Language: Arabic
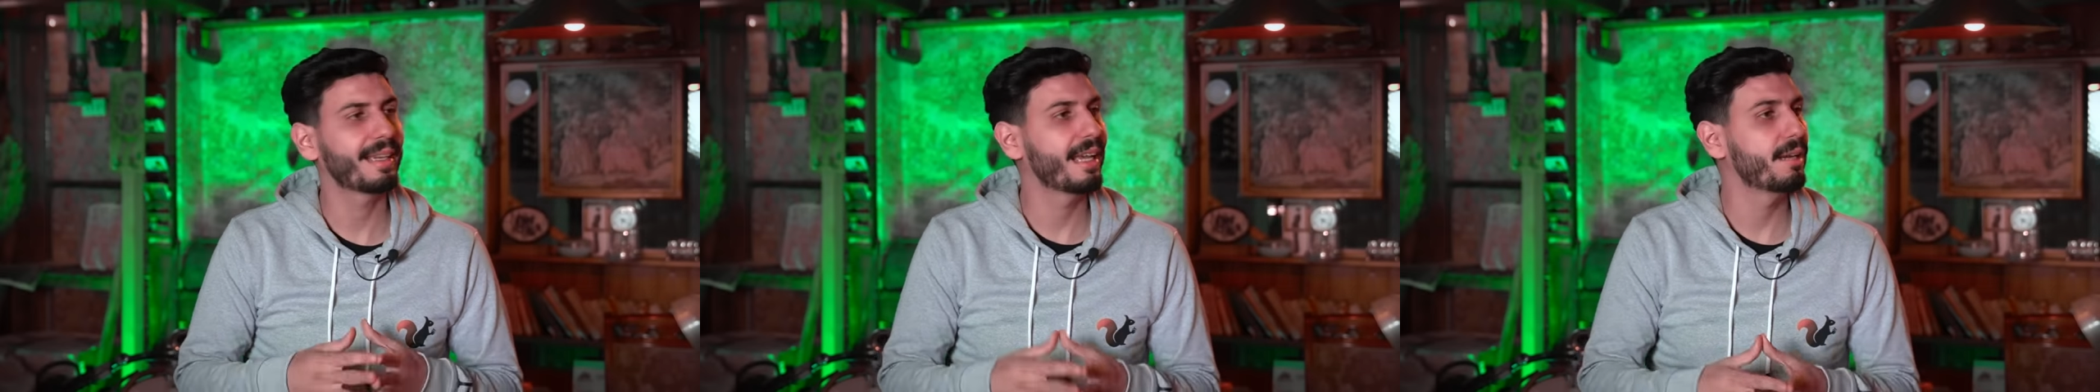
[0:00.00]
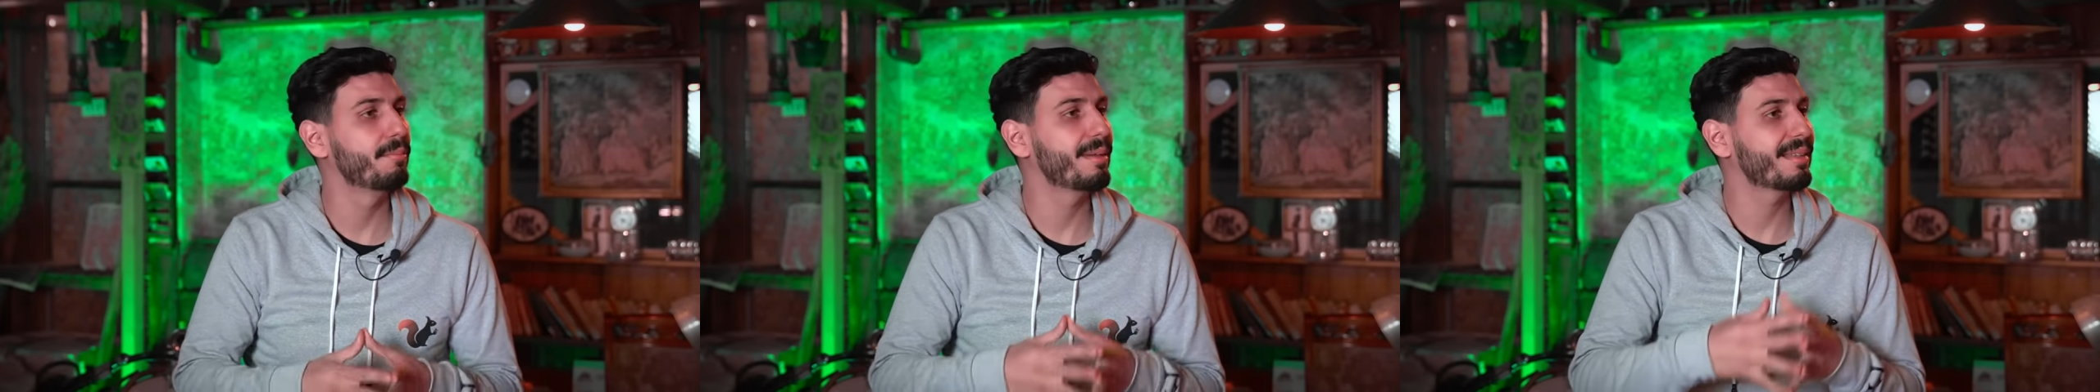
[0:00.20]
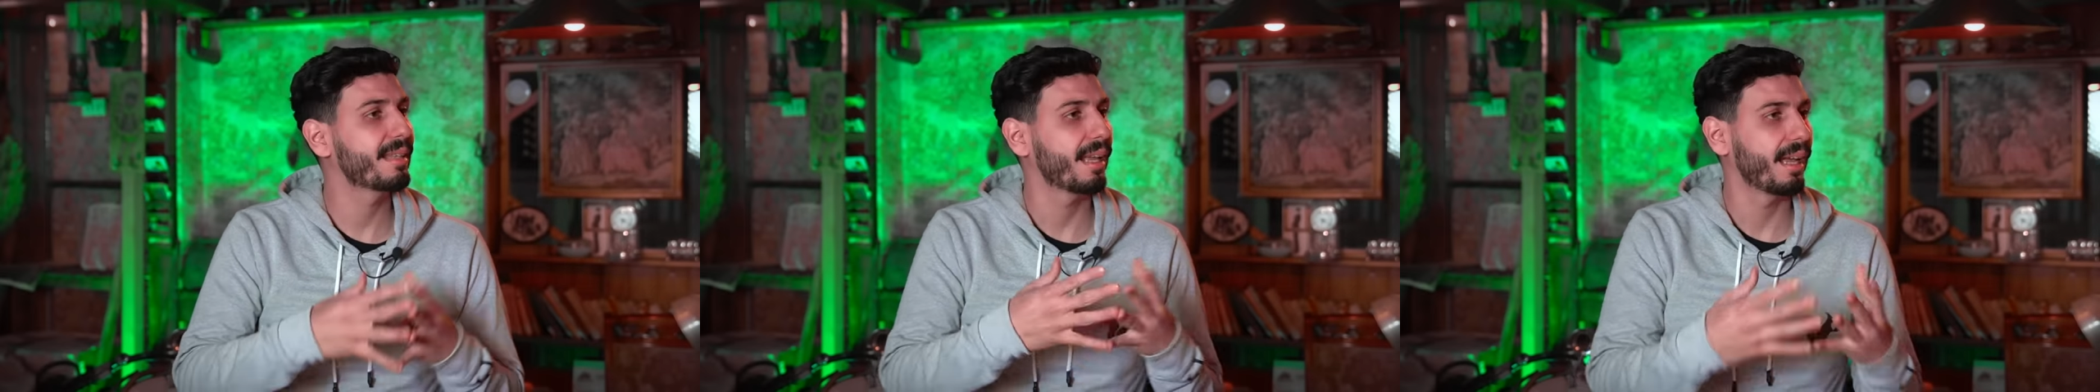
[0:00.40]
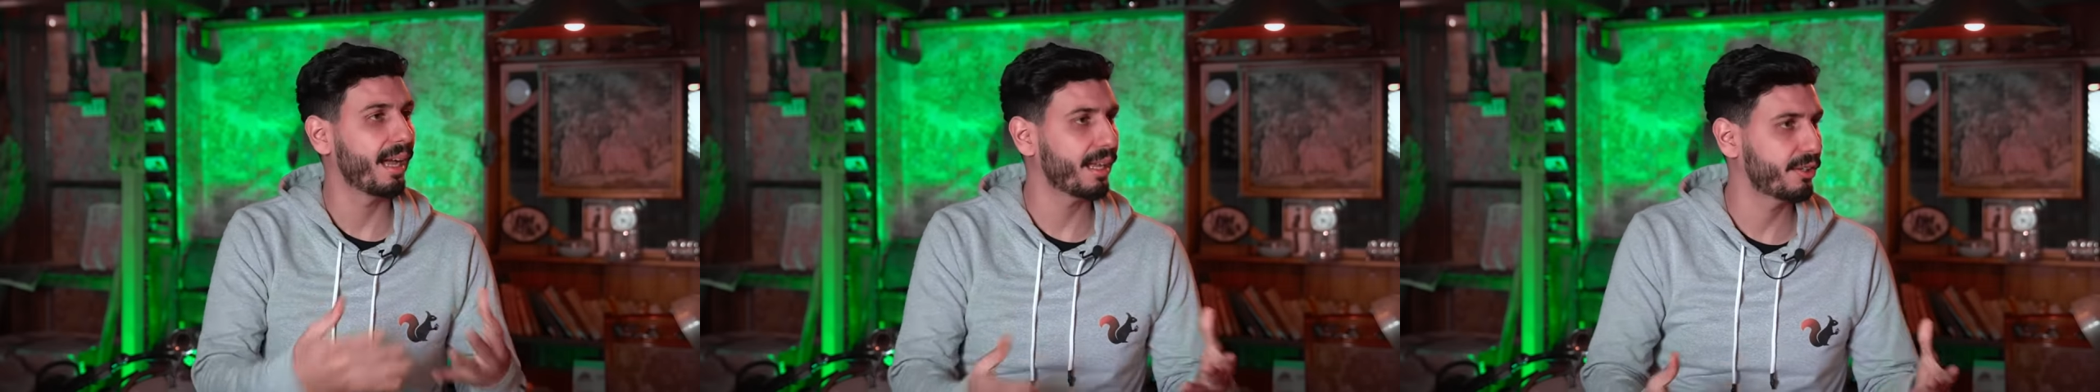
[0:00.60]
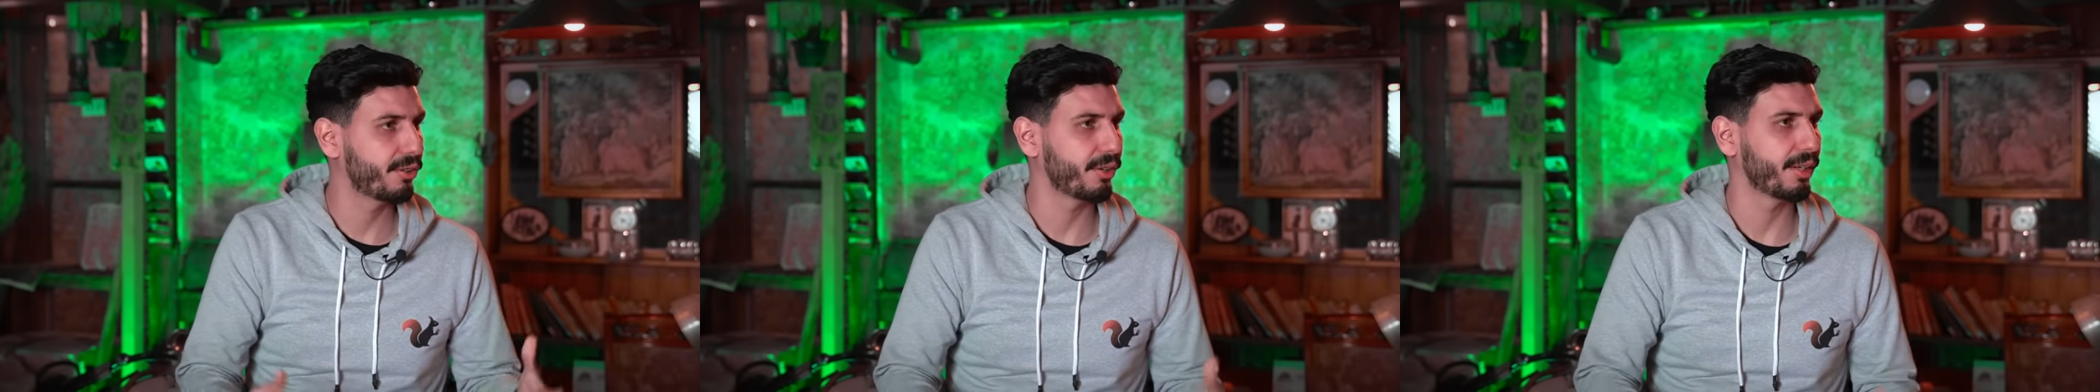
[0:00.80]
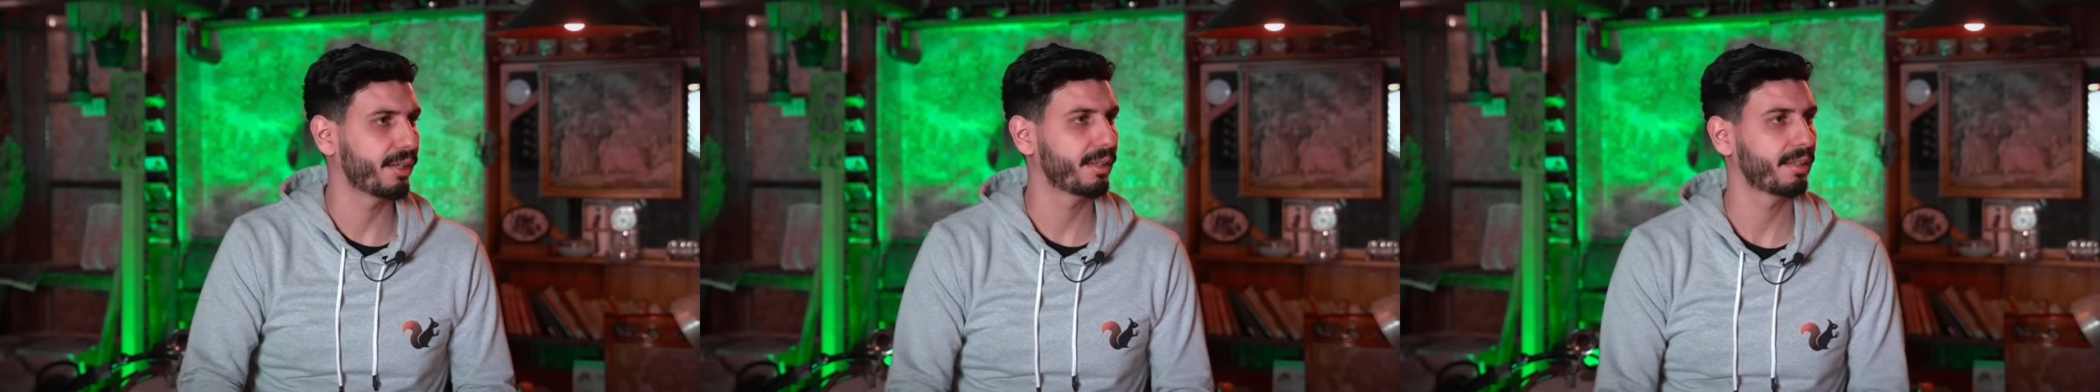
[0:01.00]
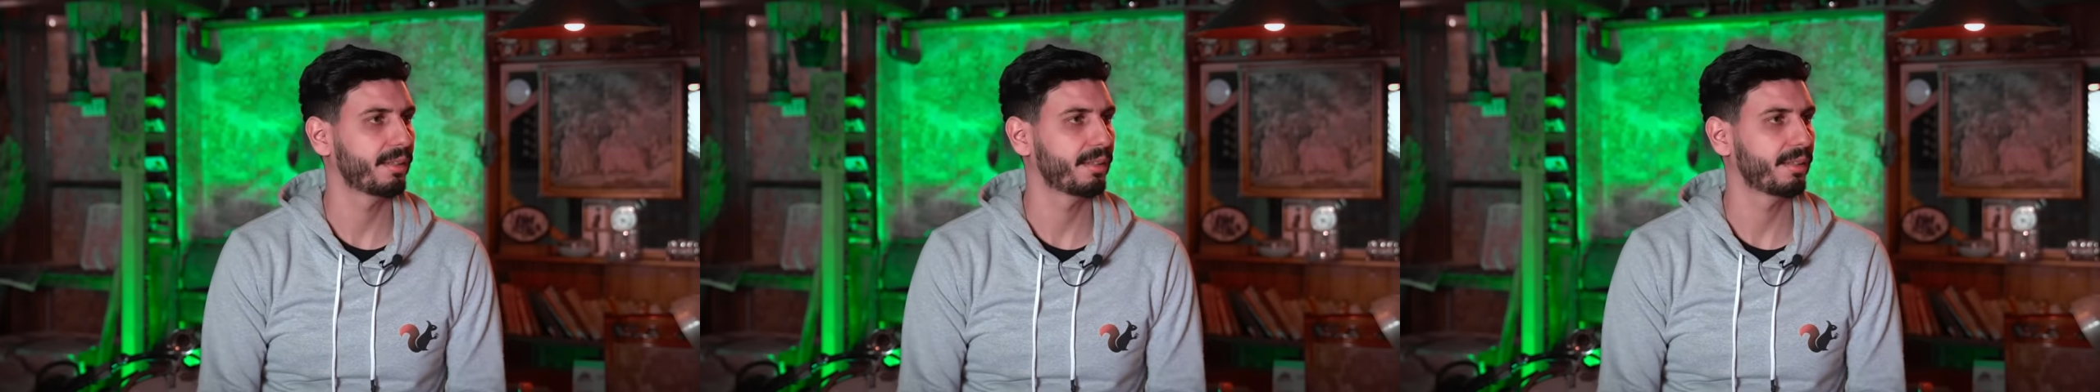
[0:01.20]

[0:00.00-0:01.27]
كلمه هاتريك